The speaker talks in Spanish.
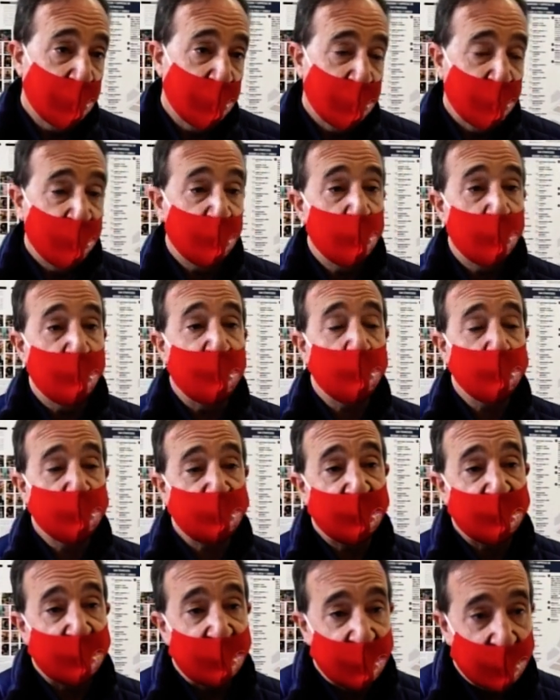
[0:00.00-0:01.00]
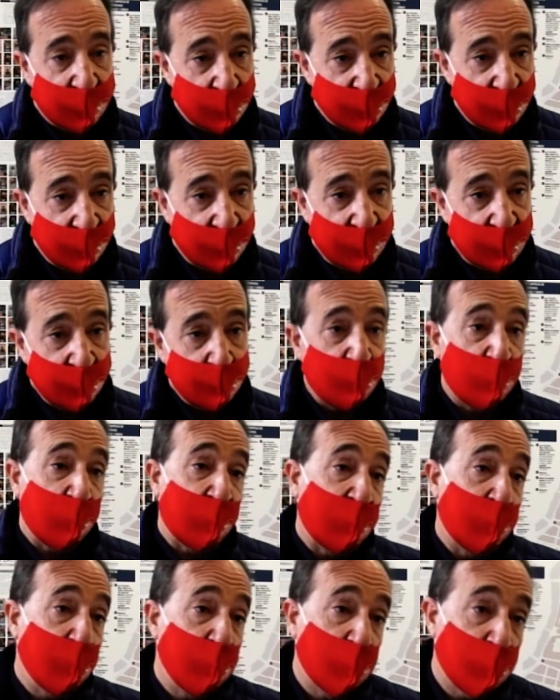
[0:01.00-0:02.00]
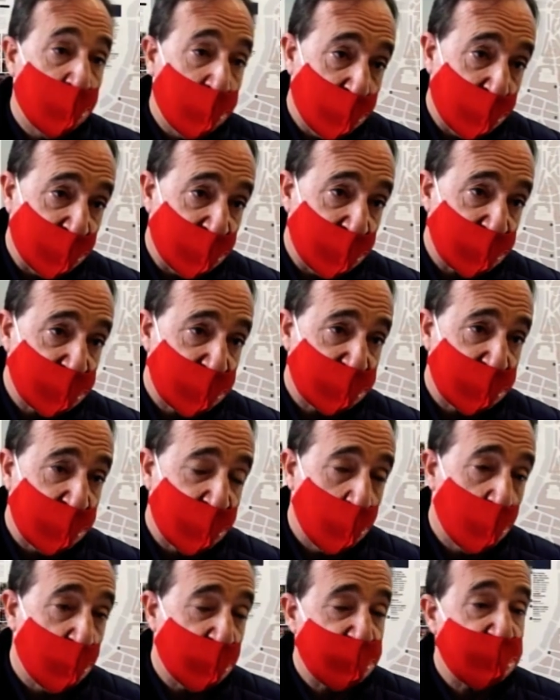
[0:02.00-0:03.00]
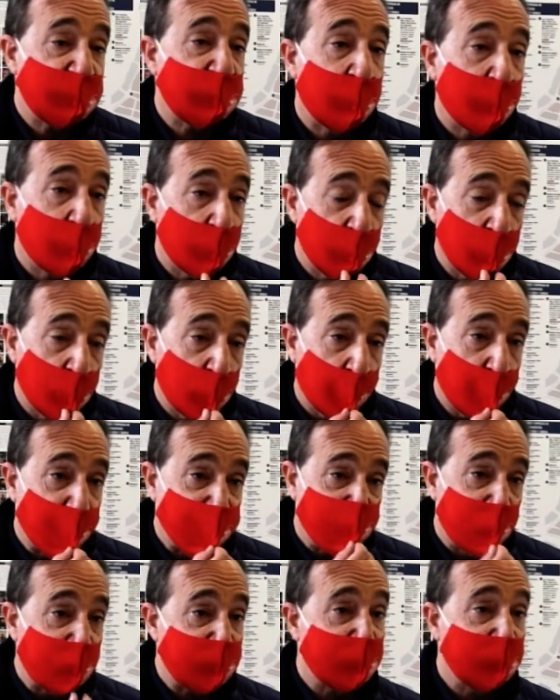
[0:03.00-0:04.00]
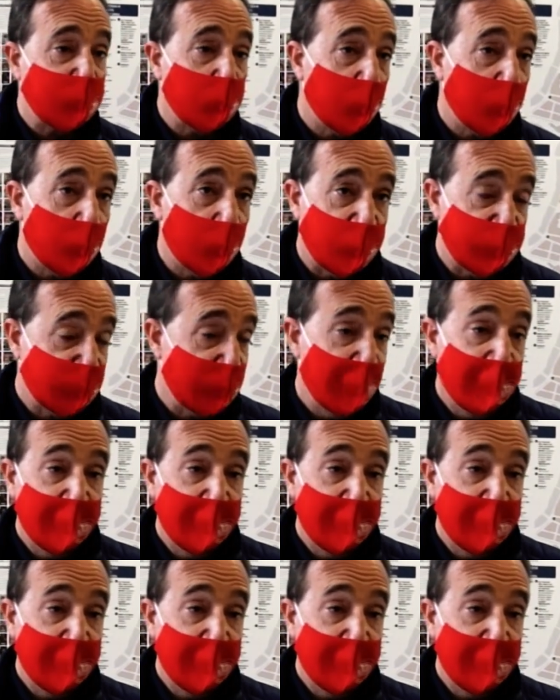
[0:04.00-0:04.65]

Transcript: Eh, muy bien, usted tiene que cerrar, pero a cambio vamos a tener estas ayudas, este apoyo por parte de las instituciones.